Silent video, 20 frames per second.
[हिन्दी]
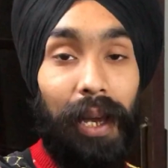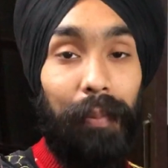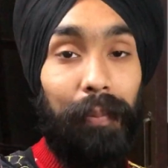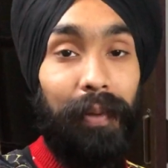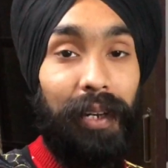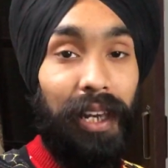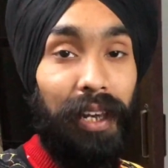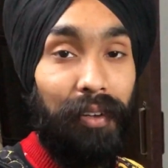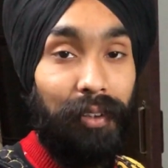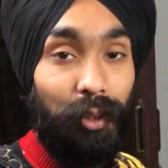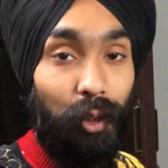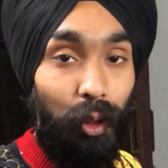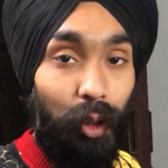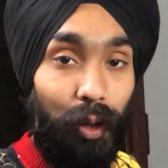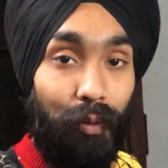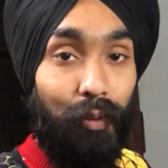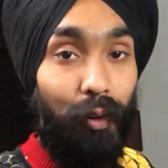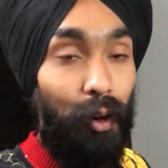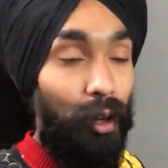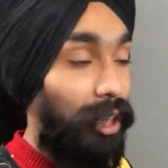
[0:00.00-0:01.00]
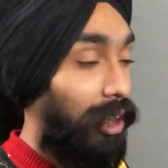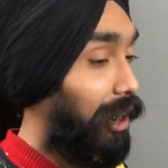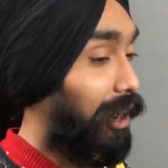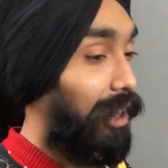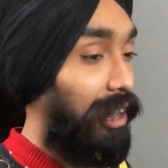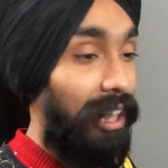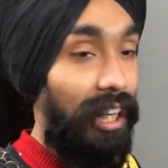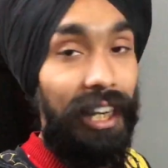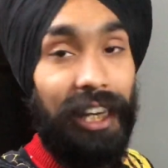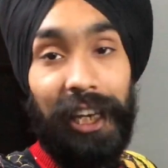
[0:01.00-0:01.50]
हमने दोनों फोन ले
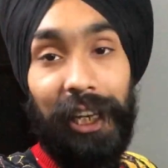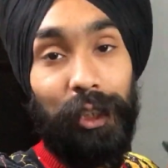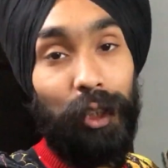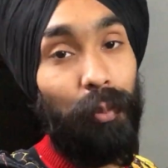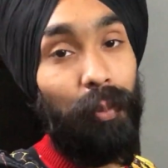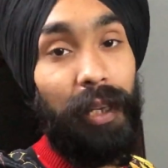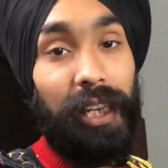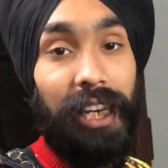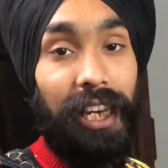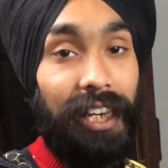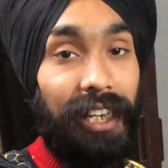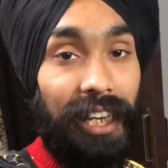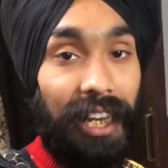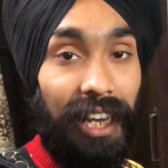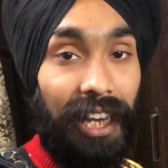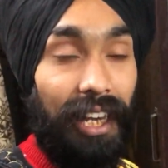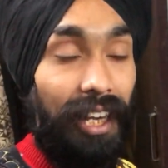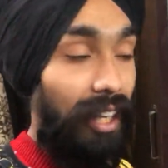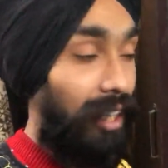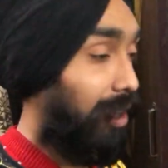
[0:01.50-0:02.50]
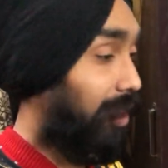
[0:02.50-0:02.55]
लिए एक तो मेरा ही है